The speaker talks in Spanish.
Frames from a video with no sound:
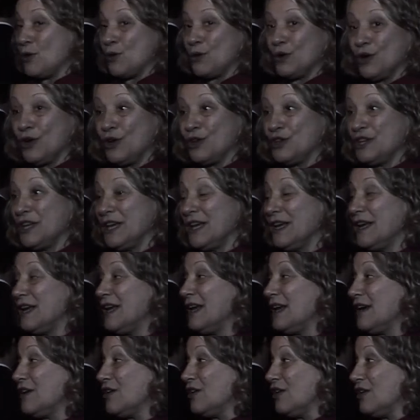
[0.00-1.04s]
uno lo
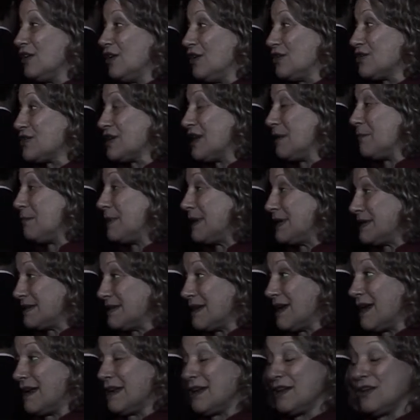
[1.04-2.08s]
tiene con los
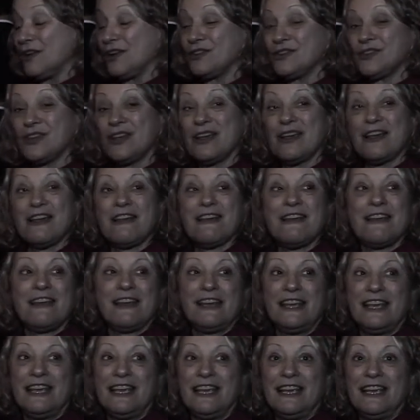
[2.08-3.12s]
empresarios
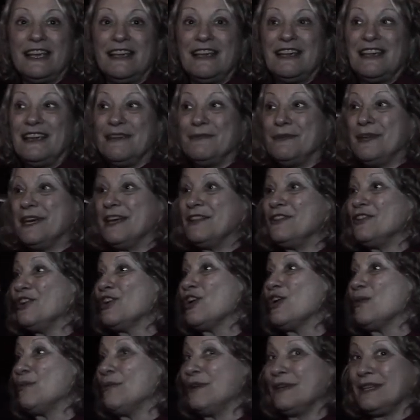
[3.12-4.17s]
y
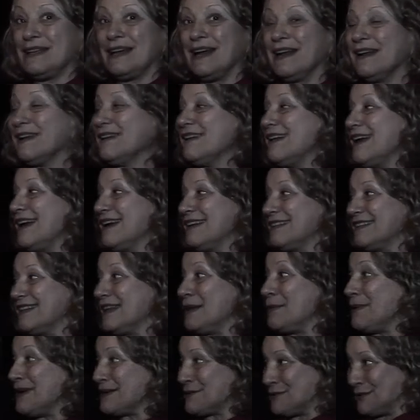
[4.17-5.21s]
viendo cómo están
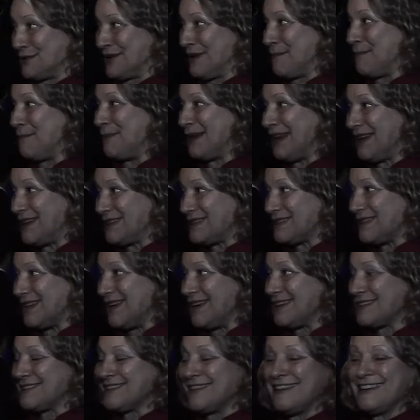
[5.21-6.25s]
activas sus
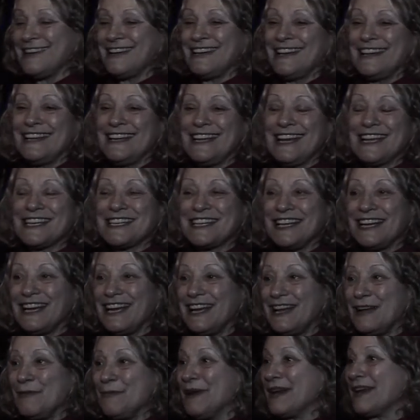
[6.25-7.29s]
empresas. Y ayer
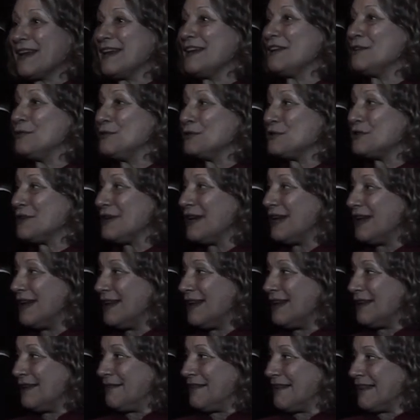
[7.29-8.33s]
en el parque
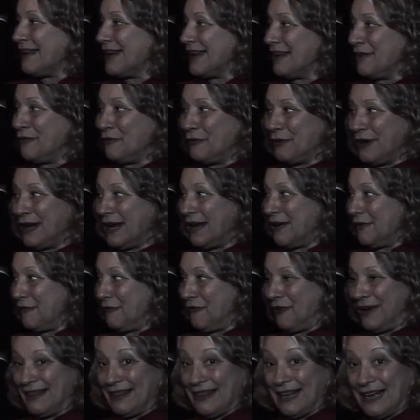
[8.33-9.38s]
industrial la verdad que fue
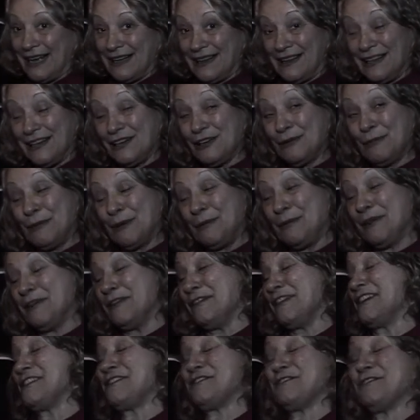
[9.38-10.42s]
fantástico,
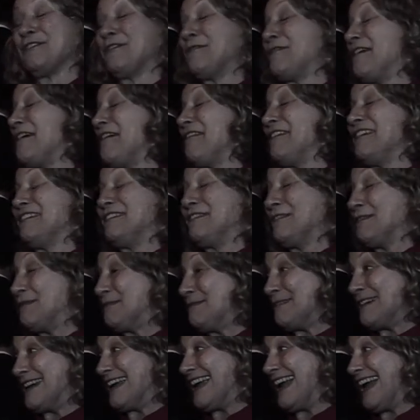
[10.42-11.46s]
primero que yo no había visto
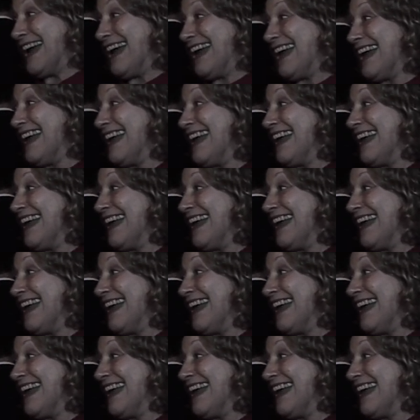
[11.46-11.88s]
nunca